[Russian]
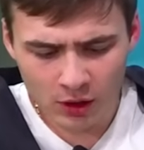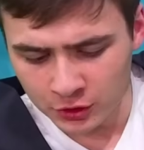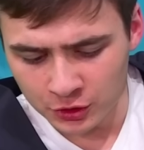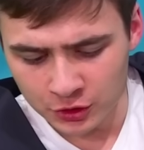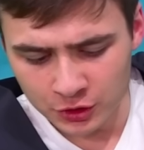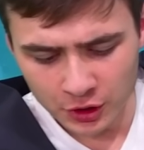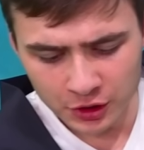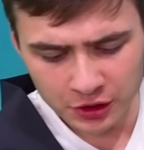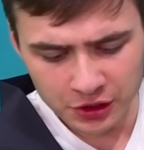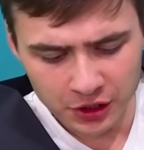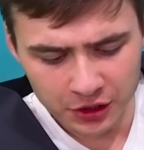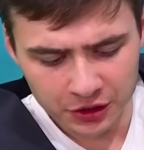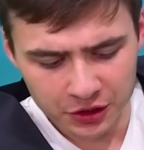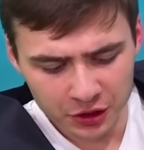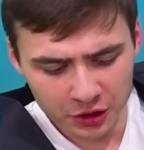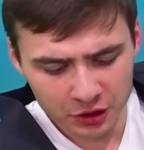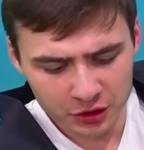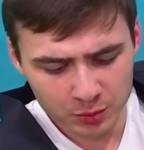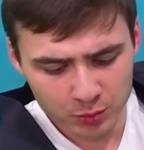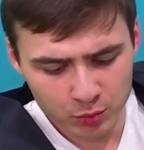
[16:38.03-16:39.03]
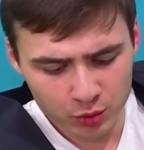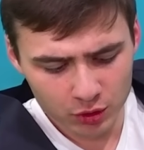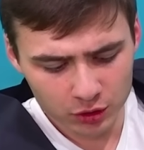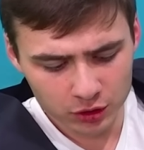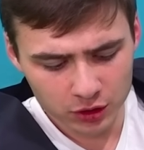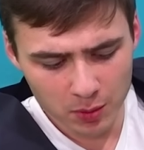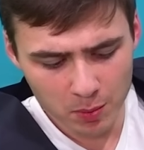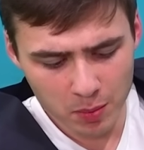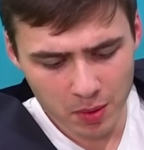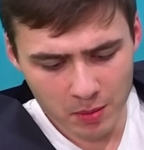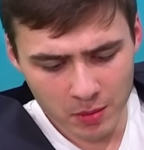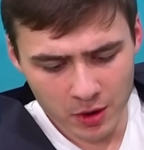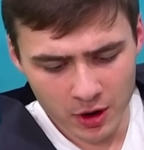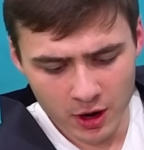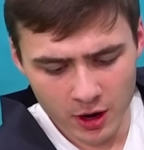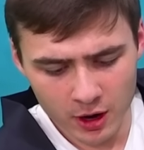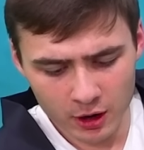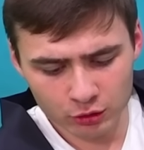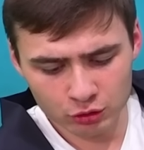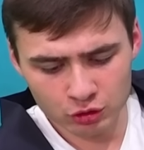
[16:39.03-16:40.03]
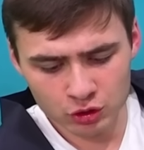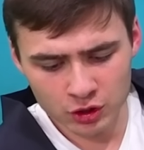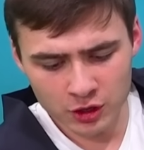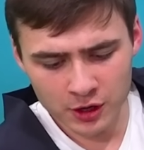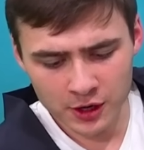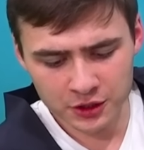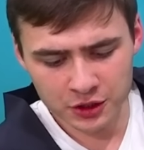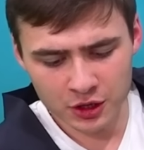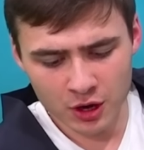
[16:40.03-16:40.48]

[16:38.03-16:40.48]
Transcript: Занятия спортом помогают сжигать